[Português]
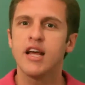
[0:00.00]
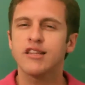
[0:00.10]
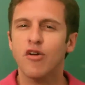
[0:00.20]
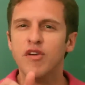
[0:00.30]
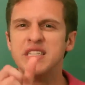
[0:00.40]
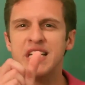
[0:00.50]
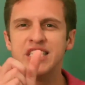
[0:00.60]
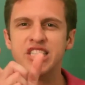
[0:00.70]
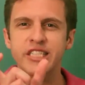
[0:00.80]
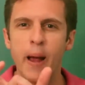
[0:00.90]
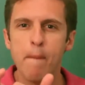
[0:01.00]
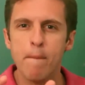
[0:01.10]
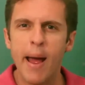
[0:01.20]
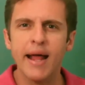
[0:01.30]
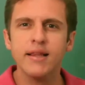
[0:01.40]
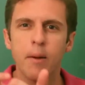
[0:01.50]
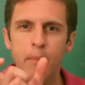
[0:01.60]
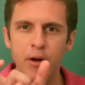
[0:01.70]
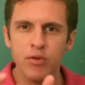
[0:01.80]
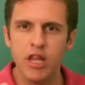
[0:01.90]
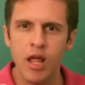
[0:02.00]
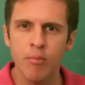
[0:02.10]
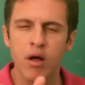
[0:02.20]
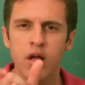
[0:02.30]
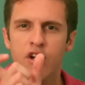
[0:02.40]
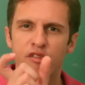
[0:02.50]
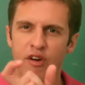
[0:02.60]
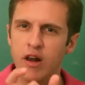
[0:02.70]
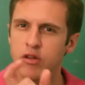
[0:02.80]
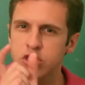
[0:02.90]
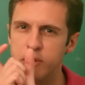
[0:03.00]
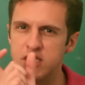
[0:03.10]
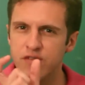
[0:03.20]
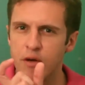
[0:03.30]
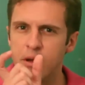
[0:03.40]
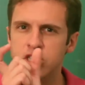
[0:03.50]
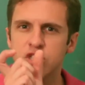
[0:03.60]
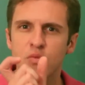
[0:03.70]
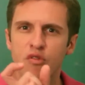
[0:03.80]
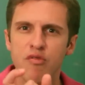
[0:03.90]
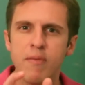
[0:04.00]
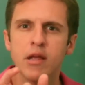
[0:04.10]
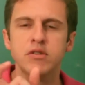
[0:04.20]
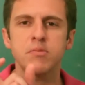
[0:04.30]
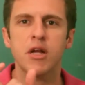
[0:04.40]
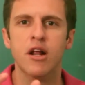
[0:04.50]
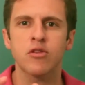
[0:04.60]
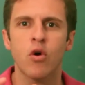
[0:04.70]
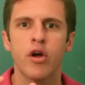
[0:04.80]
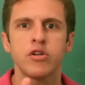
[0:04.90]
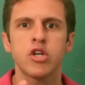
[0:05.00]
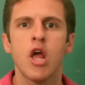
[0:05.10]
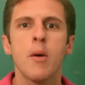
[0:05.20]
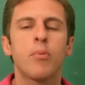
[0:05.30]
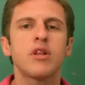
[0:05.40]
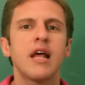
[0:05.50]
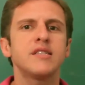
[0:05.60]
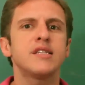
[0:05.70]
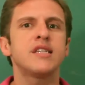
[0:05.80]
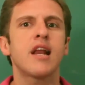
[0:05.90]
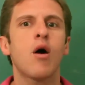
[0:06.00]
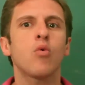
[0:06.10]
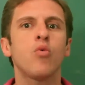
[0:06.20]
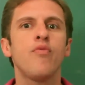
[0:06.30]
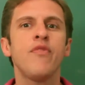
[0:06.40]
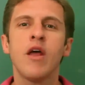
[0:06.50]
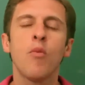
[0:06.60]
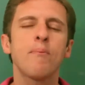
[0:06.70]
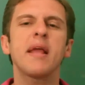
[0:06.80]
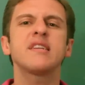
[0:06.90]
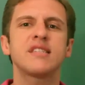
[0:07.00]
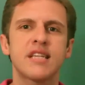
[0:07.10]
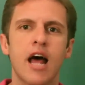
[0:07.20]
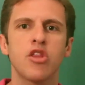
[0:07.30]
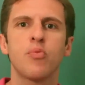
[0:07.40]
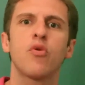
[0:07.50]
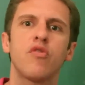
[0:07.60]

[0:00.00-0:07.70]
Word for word: talvez a chamada para o tema, falando especificamente de movimentos migratórios, pudesse ser algo não pensado por